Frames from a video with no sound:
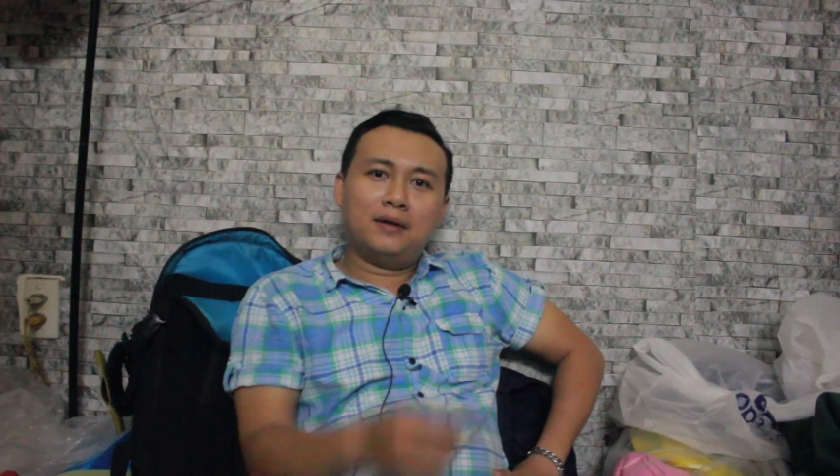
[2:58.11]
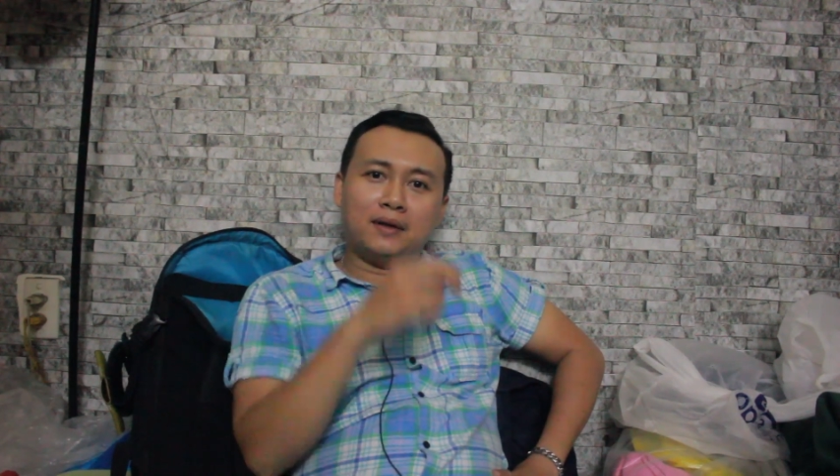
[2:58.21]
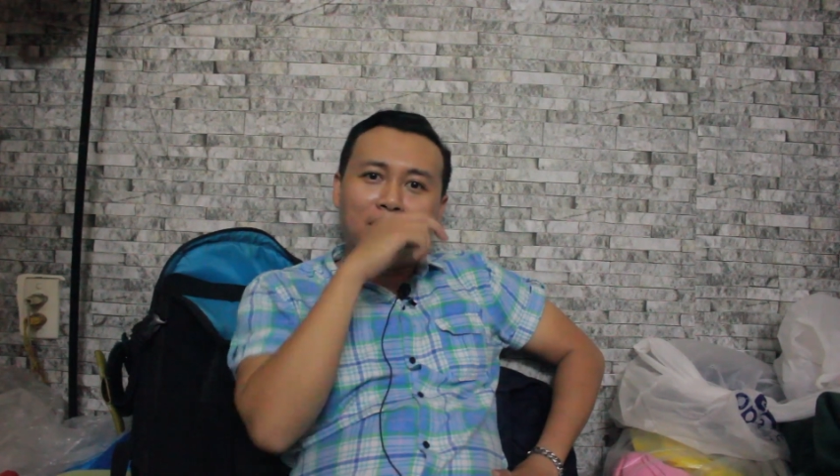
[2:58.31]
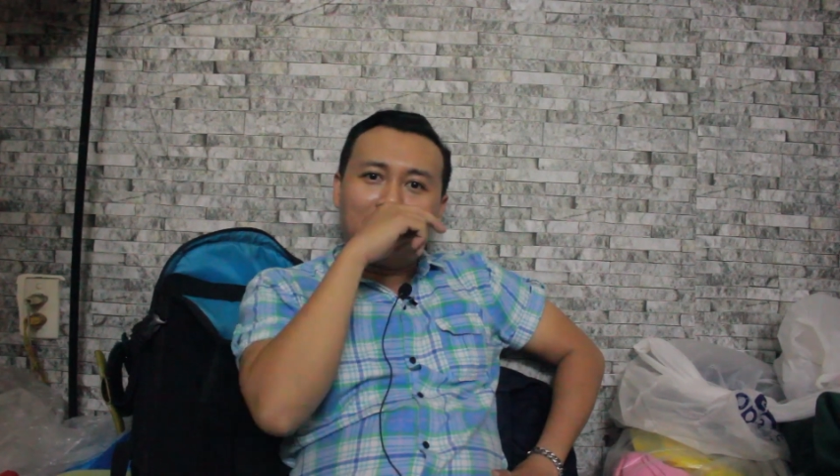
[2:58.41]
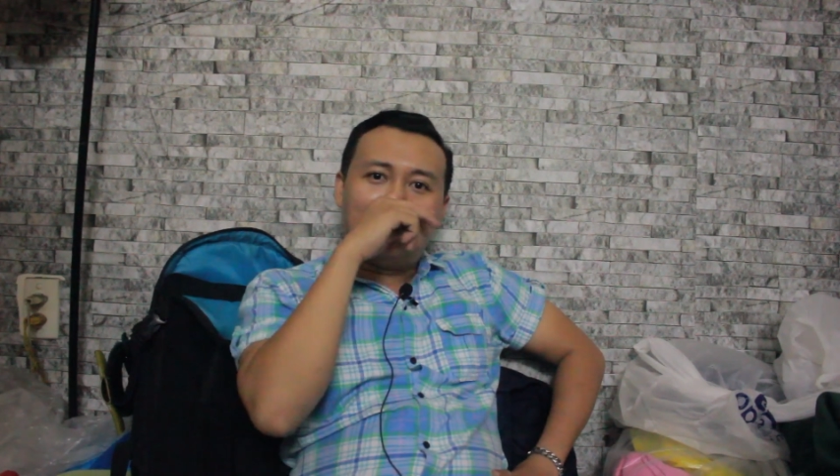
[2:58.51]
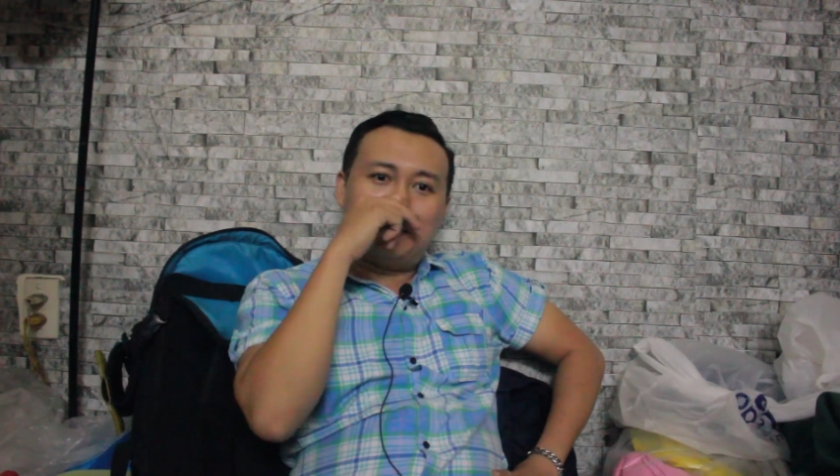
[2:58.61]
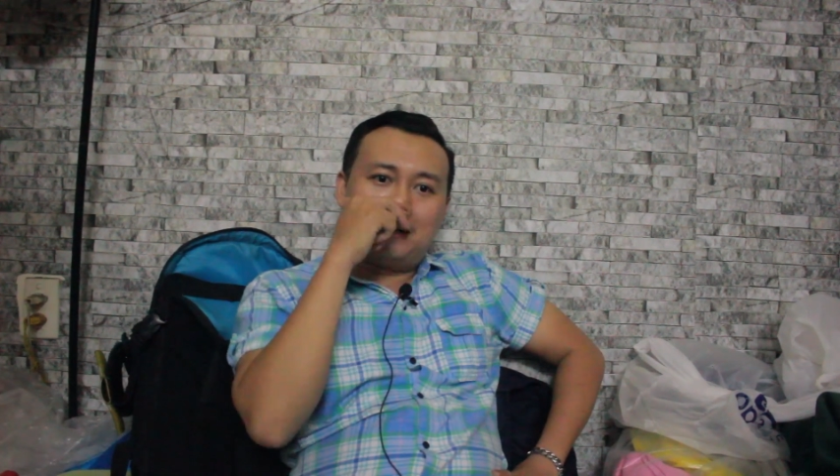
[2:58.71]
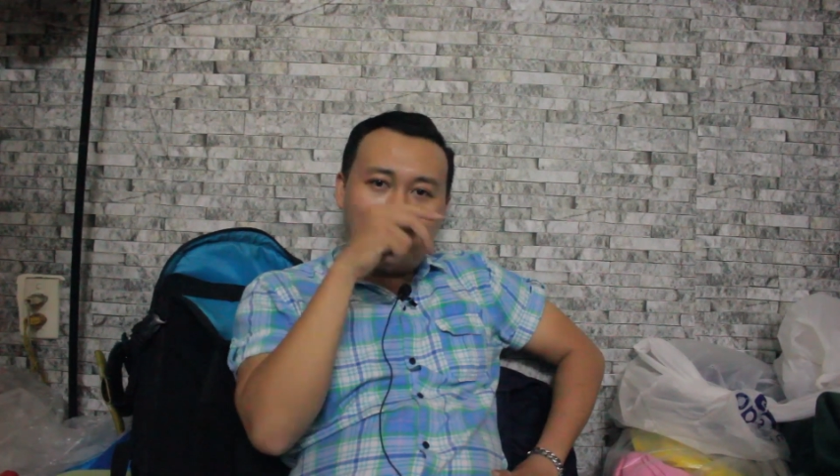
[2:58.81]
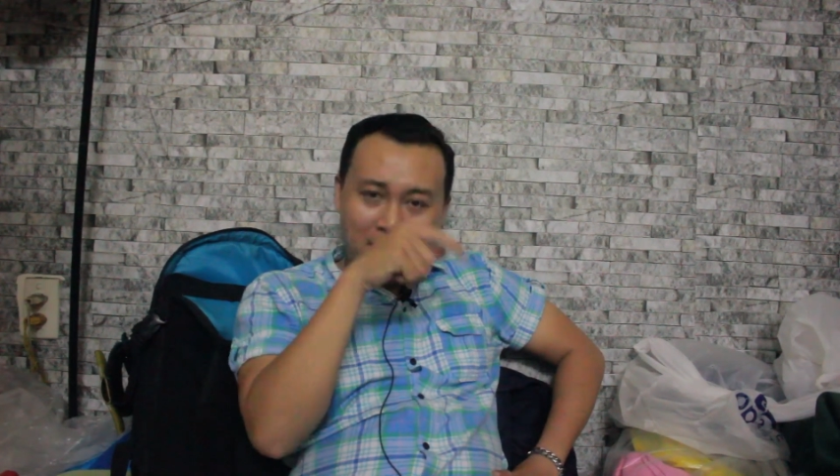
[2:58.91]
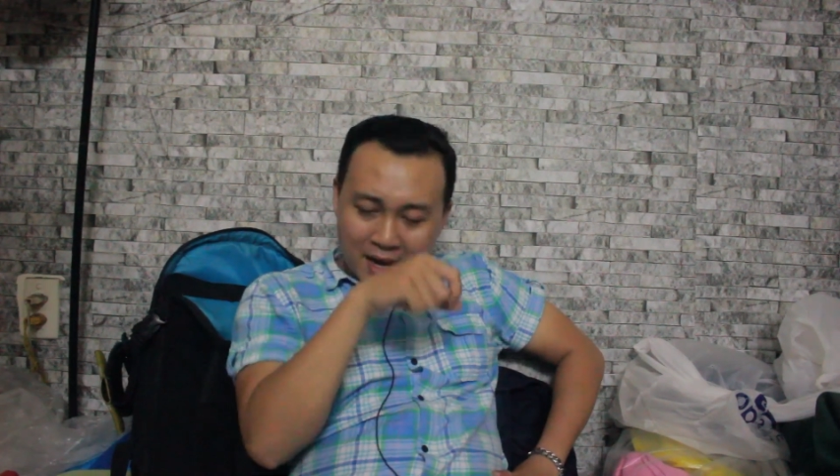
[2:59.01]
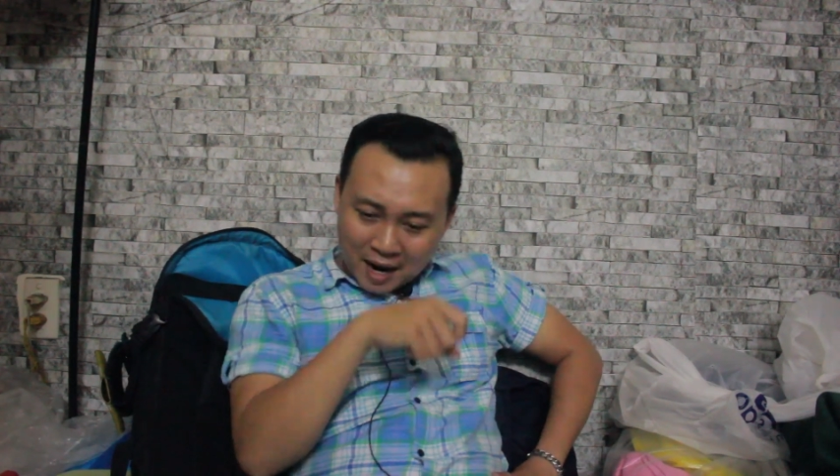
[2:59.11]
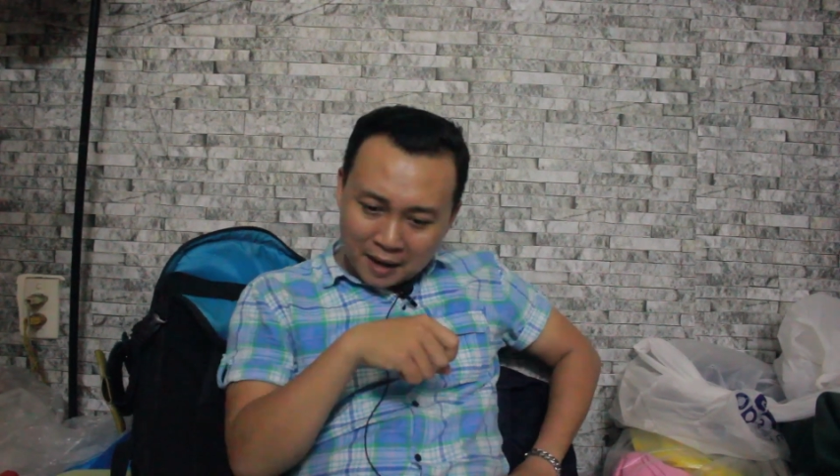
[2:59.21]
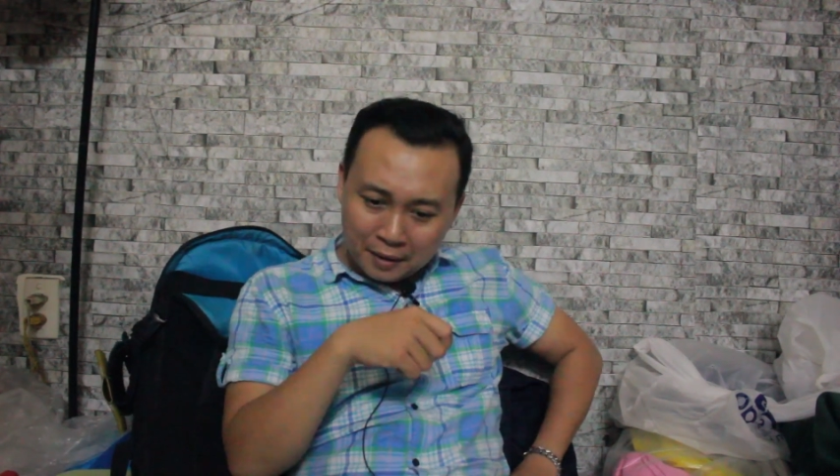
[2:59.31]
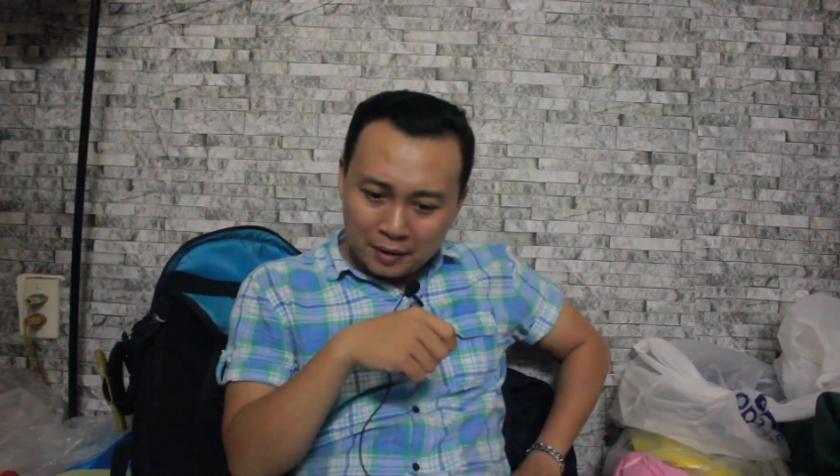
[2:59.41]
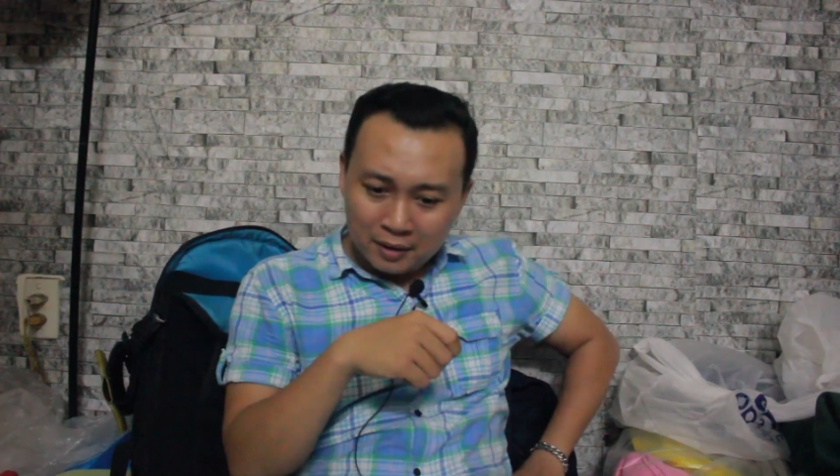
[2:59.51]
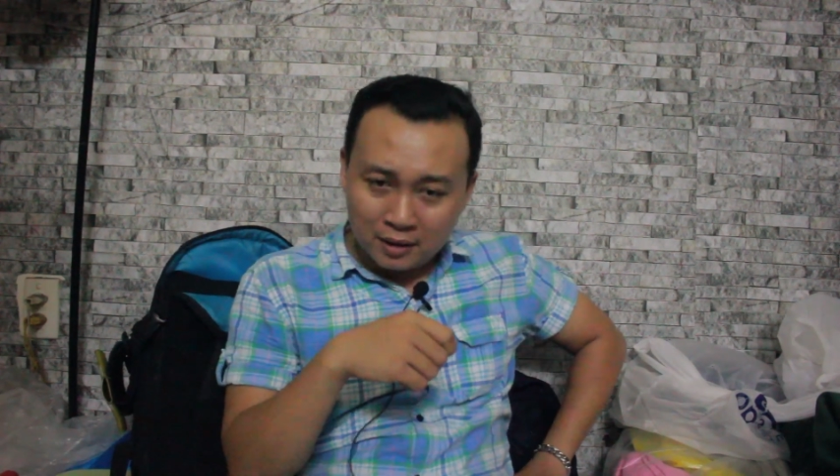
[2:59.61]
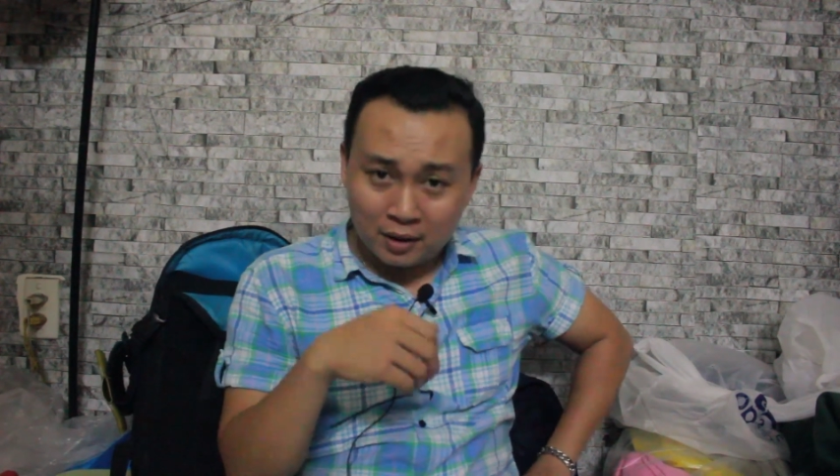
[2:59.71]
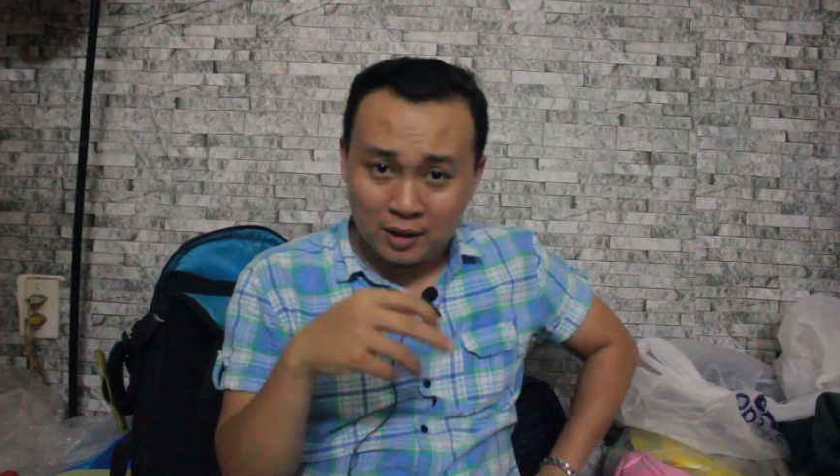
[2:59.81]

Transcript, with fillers: rồi lấy về đây rồi